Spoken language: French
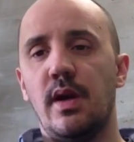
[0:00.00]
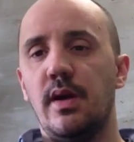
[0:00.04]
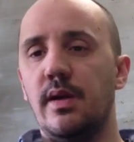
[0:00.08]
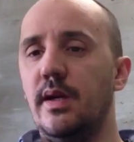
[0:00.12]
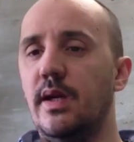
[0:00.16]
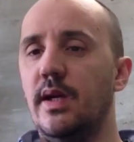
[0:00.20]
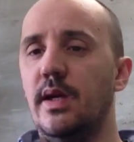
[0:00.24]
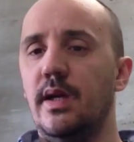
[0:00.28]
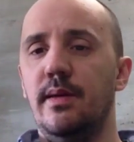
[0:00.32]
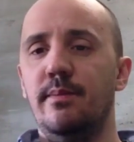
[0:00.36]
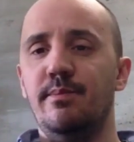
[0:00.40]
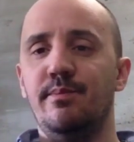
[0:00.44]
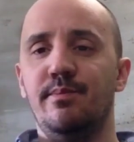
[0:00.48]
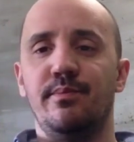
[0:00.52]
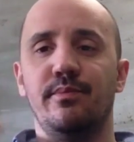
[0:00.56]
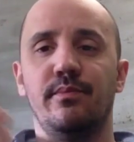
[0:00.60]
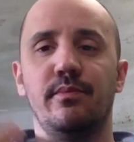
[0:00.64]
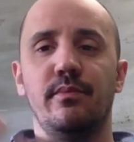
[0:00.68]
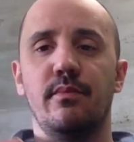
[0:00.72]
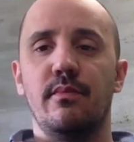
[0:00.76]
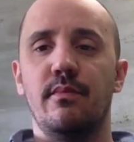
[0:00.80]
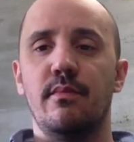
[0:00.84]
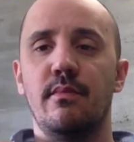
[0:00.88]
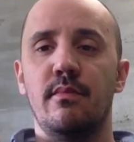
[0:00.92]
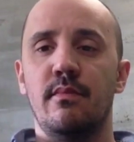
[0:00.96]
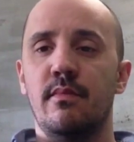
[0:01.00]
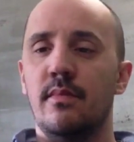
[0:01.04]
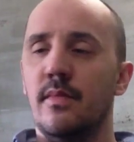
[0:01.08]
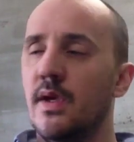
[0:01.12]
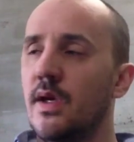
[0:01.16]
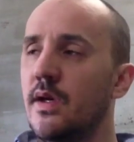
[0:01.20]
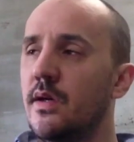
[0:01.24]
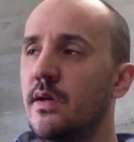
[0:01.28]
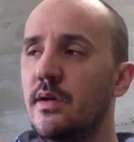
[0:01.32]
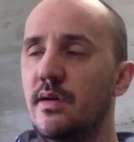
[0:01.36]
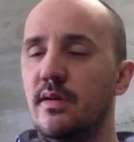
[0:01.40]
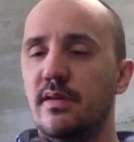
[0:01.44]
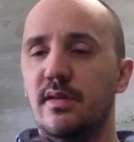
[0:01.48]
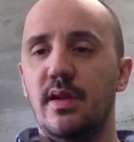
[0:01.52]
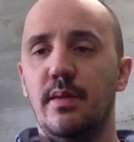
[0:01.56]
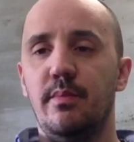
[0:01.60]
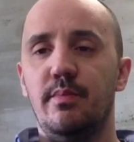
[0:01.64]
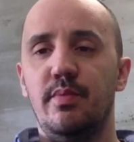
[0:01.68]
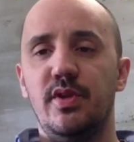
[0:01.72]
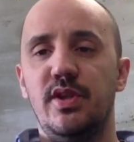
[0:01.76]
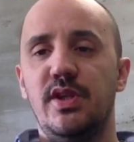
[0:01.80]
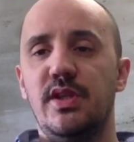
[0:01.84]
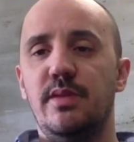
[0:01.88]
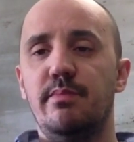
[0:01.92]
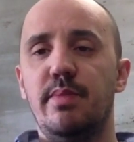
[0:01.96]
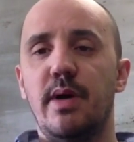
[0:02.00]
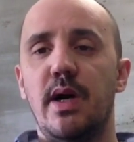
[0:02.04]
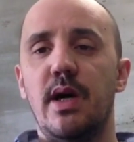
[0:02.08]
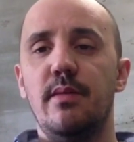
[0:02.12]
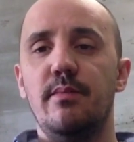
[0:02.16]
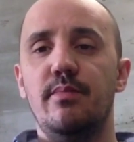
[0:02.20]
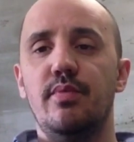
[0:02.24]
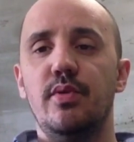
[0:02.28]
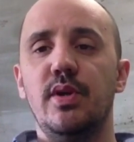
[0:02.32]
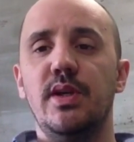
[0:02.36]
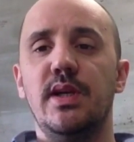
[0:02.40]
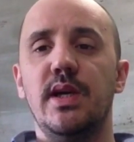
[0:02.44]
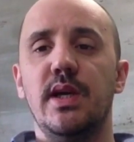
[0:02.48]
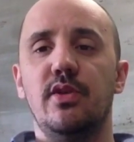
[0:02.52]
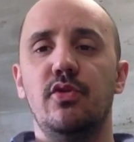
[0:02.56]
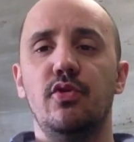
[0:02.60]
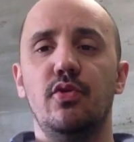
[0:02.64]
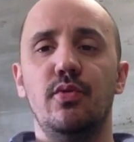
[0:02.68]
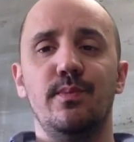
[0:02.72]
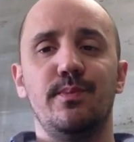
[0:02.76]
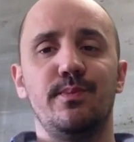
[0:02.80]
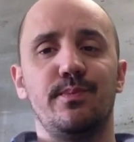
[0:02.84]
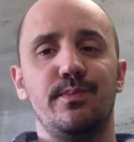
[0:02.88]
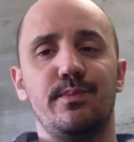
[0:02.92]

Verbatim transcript: Et cette petite part un peu gâteau.